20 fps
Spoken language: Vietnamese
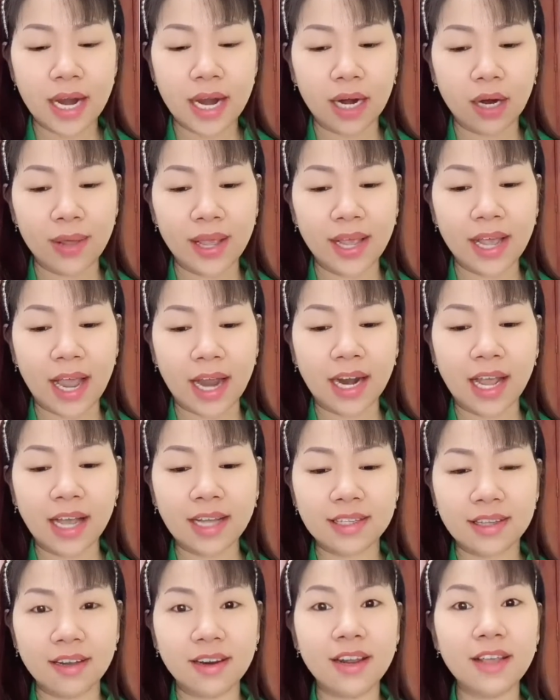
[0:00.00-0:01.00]
rèn luyện khả
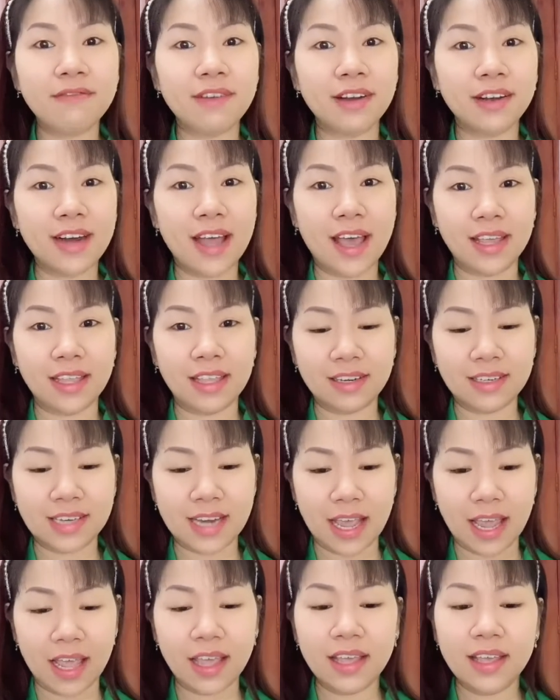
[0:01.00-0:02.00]
năng xử lý vấn đề cho
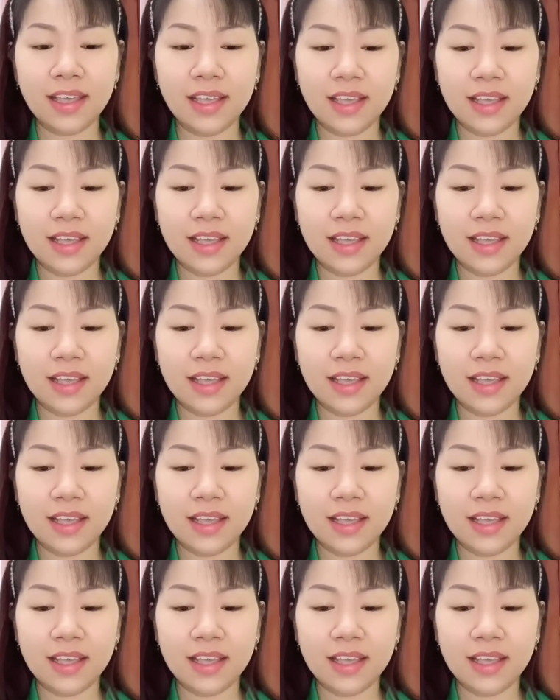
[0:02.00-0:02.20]
trẻ.